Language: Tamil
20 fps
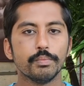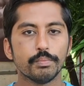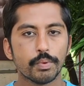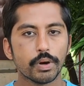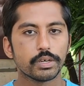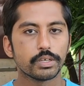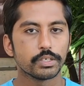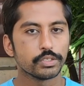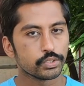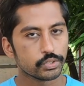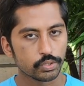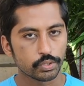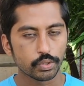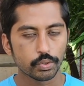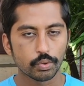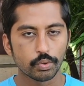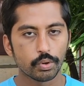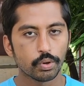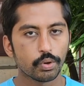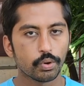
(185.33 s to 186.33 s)
இம்பார்ட்டன்ஸ் வந்து
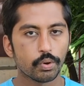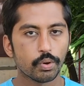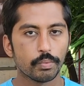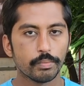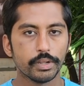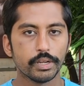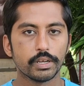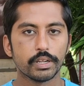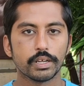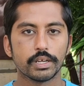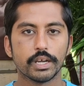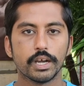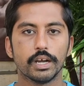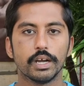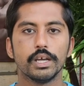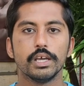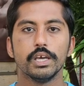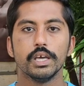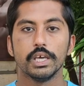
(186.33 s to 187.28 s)
கொடுக்கணும் அப்படின்றக்காக